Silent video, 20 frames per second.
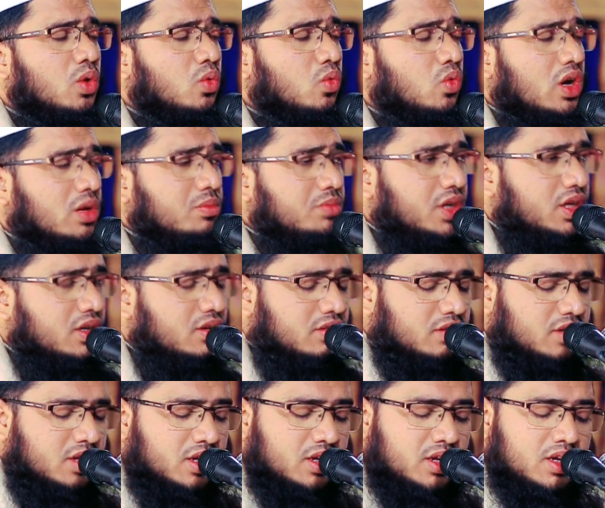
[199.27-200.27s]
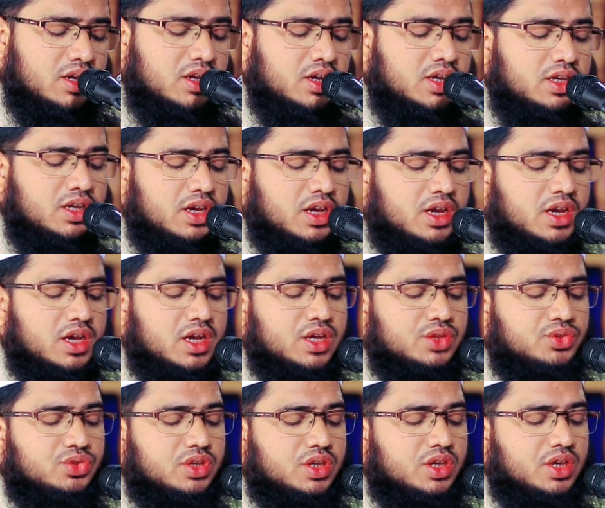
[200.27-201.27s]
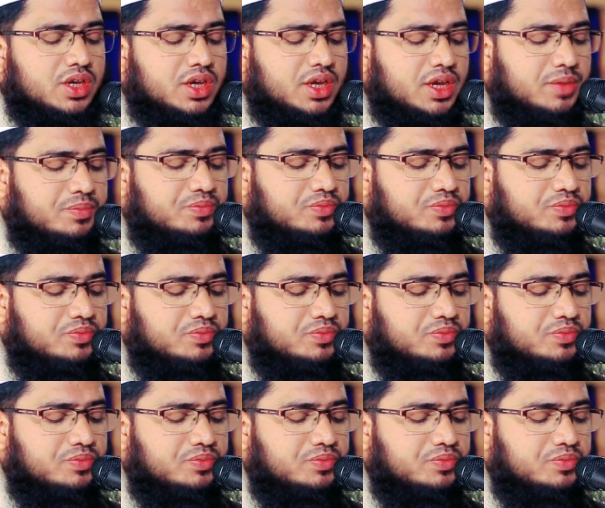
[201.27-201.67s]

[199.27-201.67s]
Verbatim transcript: ওয়ামিন আয়াতিহি